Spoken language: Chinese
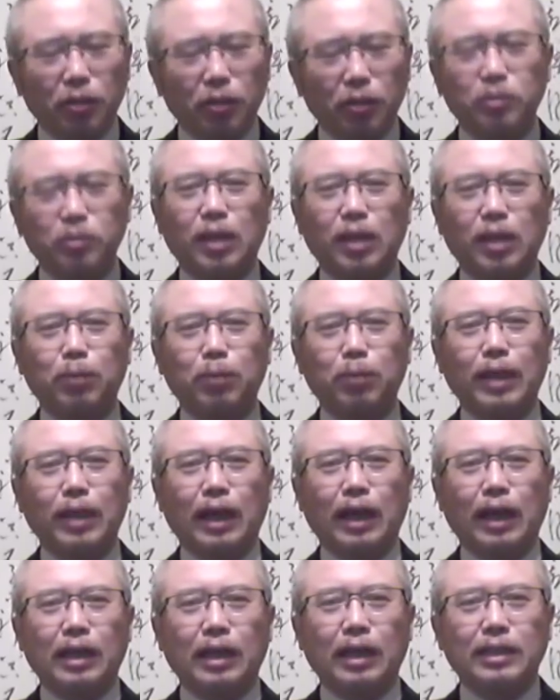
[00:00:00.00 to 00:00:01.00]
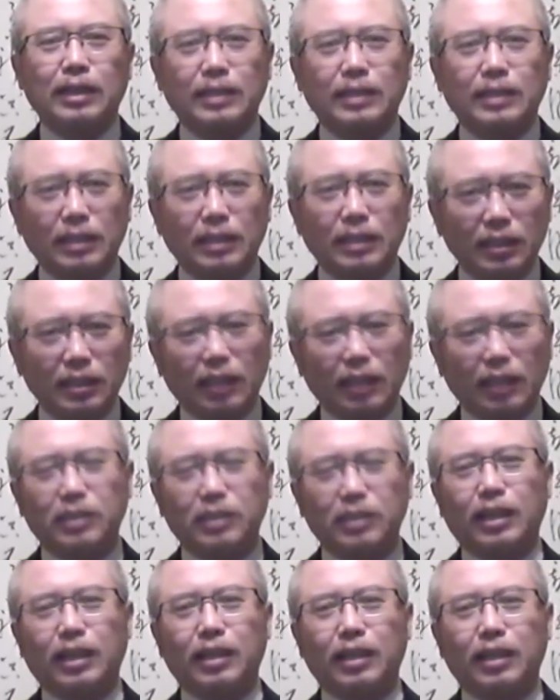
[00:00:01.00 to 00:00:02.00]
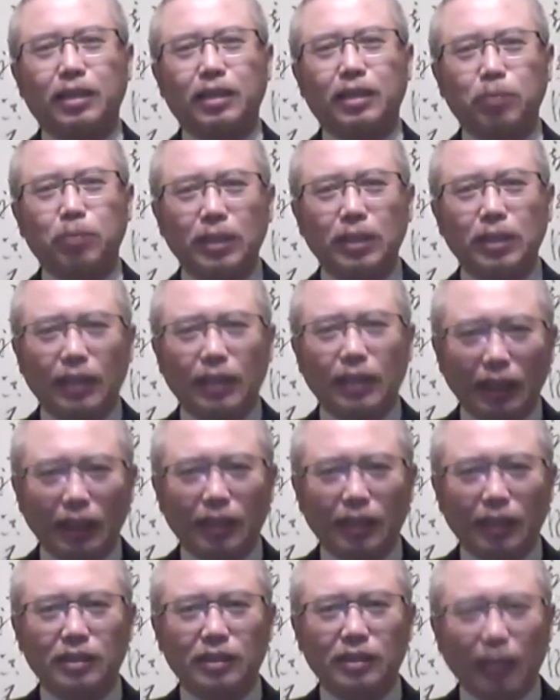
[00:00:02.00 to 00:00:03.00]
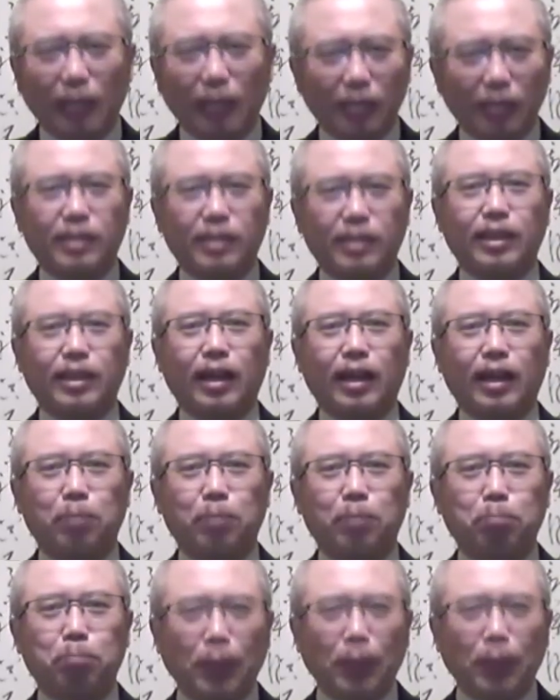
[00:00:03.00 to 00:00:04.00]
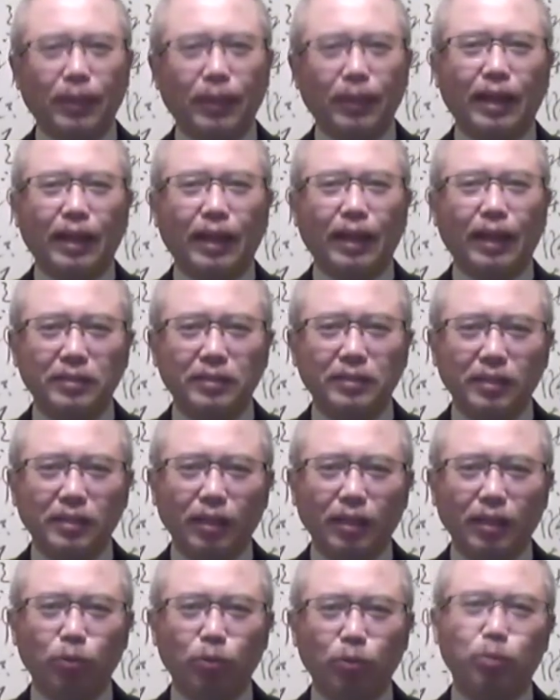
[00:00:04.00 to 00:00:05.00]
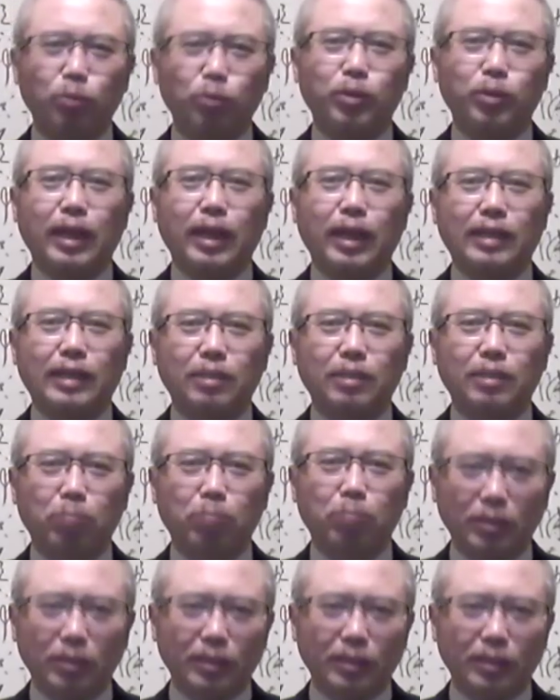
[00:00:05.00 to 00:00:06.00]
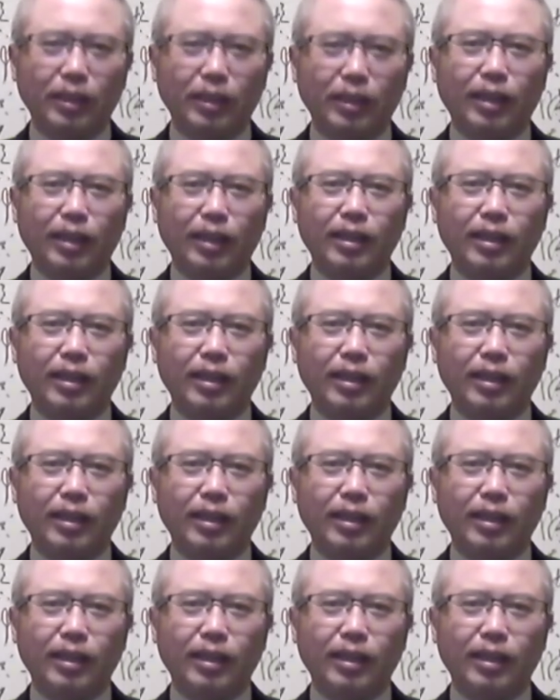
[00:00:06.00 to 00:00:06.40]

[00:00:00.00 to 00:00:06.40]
流浃背啊，积攒起来的那么一点点家底啊，本来是应当用于改善民生的。